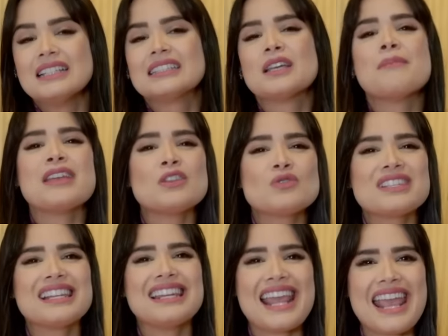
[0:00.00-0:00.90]
Também no
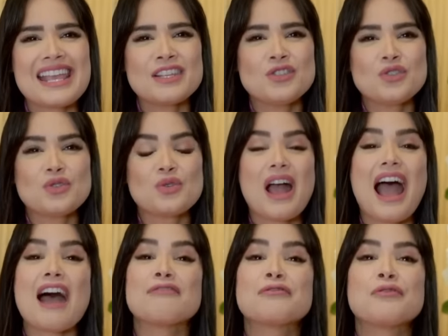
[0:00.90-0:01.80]
silêncio,
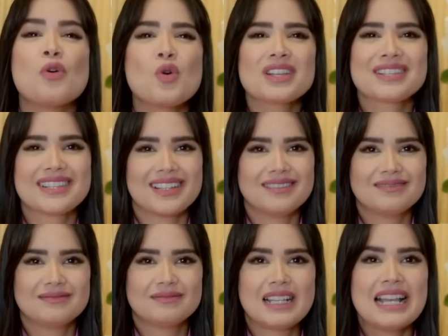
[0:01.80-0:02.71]
a força.
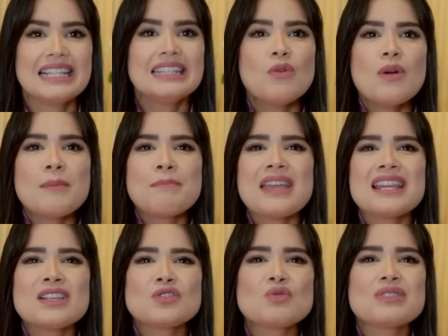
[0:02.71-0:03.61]
Não
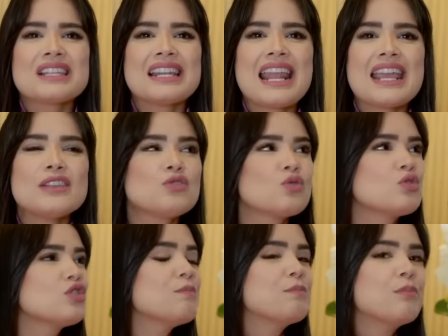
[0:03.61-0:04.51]
apenas um silêncio
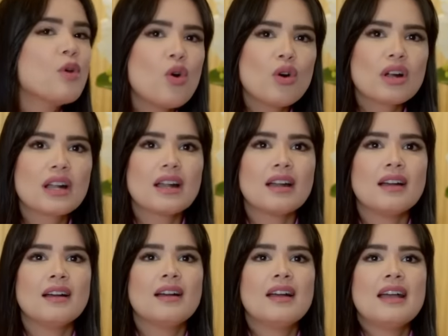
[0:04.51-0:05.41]
de
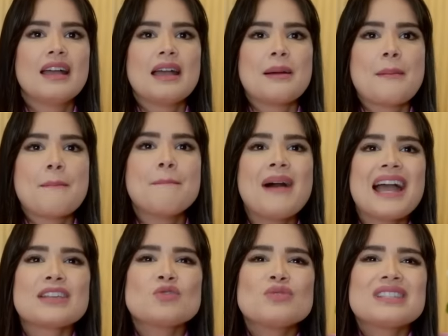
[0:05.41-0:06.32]
boca,
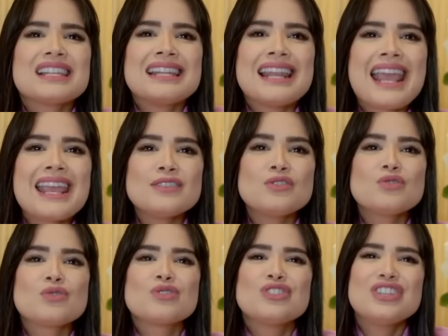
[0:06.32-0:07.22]
mas um
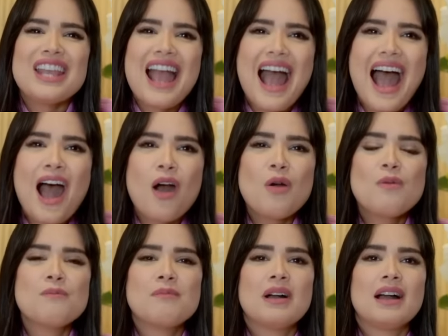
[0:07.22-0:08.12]
silêncio de
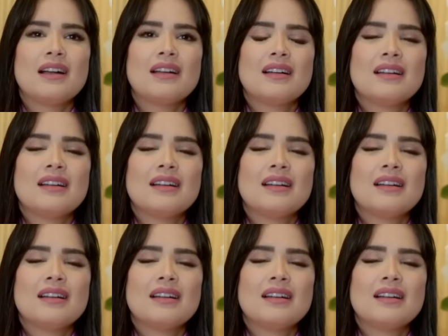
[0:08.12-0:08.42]
alma,